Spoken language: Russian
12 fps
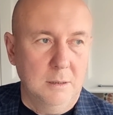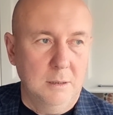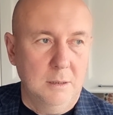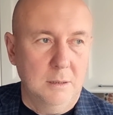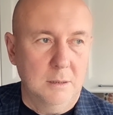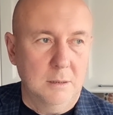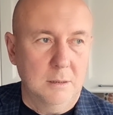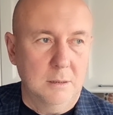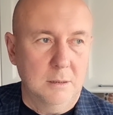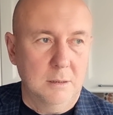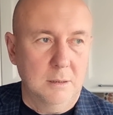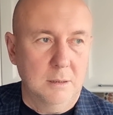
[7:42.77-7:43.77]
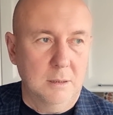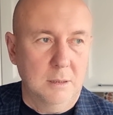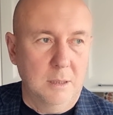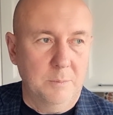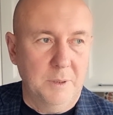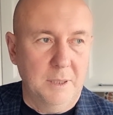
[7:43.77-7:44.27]
И
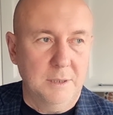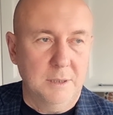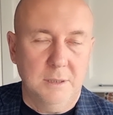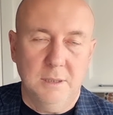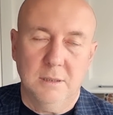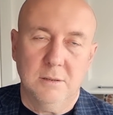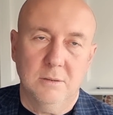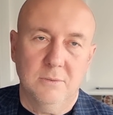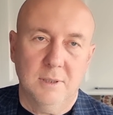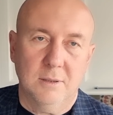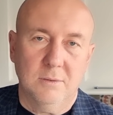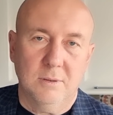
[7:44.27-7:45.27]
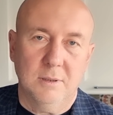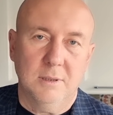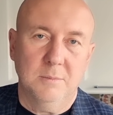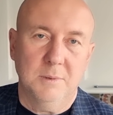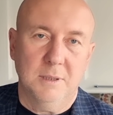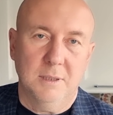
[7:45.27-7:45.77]
опять же, тех слов, которые
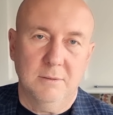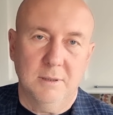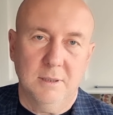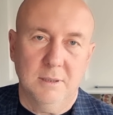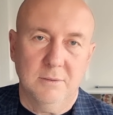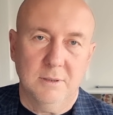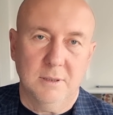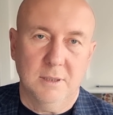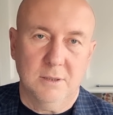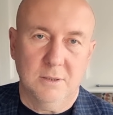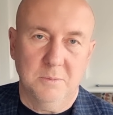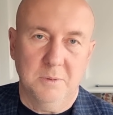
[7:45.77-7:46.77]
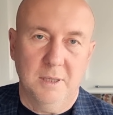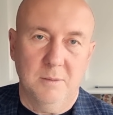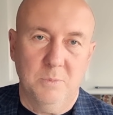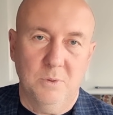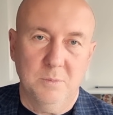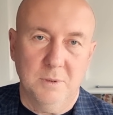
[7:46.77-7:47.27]
ты мне говорила всегда, чтобы
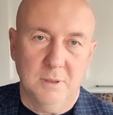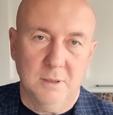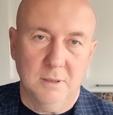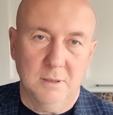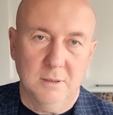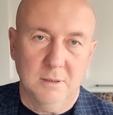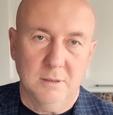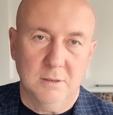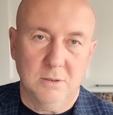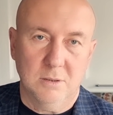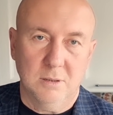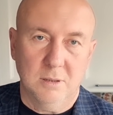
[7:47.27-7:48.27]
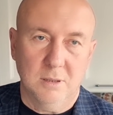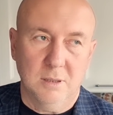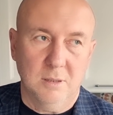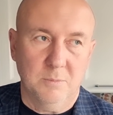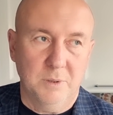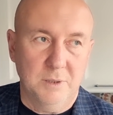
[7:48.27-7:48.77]
я помнил их.
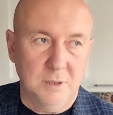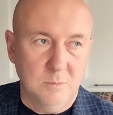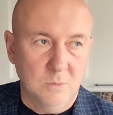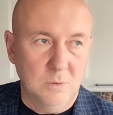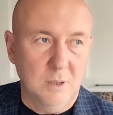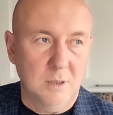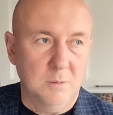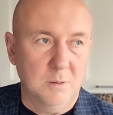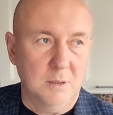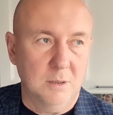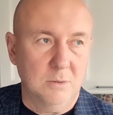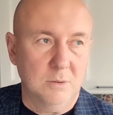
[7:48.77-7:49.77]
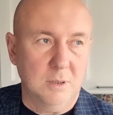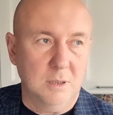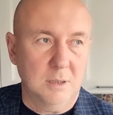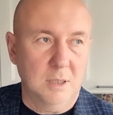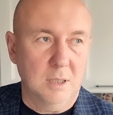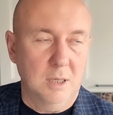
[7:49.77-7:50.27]
Почему я тебе хочу
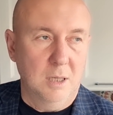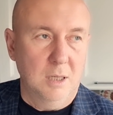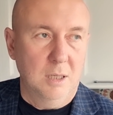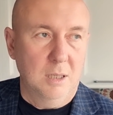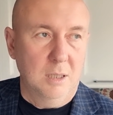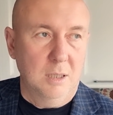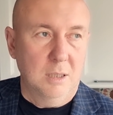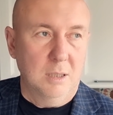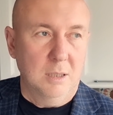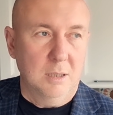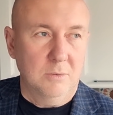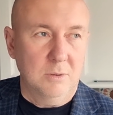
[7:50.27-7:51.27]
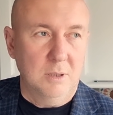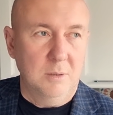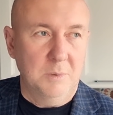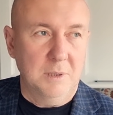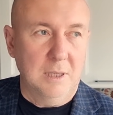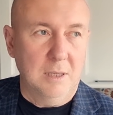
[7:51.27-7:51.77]
сказать э, вот
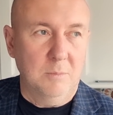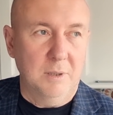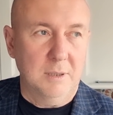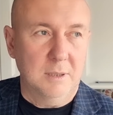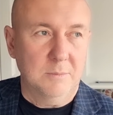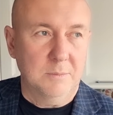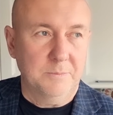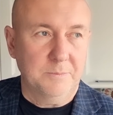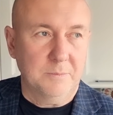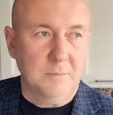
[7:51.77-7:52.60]
именно об этом?